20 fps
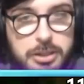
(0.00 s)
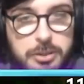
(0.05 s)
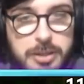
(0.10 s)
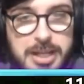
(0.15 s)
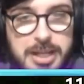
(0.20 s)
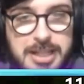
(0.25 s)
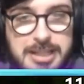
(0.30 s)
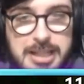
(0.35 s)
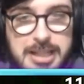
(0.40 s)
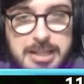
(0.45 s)
não
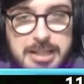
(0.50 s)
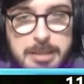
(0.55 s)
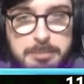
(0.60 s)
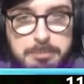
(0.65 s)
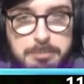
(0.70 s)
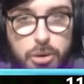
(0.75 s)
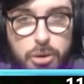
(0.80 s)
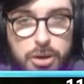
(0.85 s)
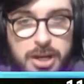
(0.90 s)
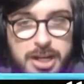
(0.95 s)
ia entender
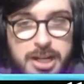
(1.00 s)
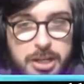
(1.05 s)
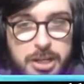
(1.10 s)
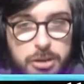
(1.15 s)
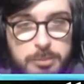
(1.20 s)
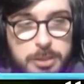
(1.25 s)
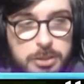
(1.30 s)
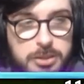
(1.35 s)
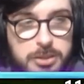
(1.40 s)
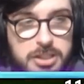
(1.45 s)
porra
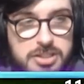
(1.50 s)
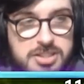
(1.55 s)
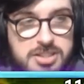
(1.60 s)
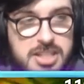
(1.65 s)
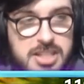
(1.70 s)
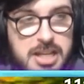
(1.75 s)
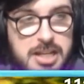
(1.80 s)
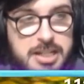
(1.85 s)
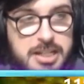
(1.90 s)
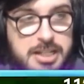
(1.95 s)
nenhuma do que
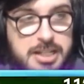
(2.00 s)
dizia ali,